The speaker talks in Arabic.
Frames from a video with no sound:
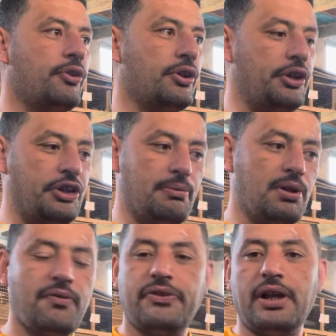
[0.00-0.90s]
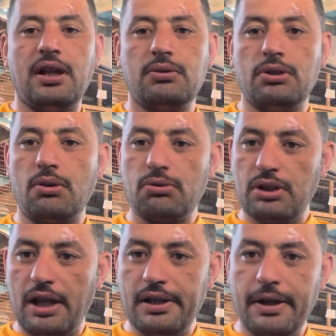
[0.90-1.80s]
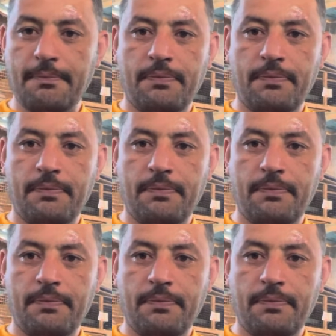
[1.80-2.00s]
يكتب لنا في التعليقات وإحنا نرد عليه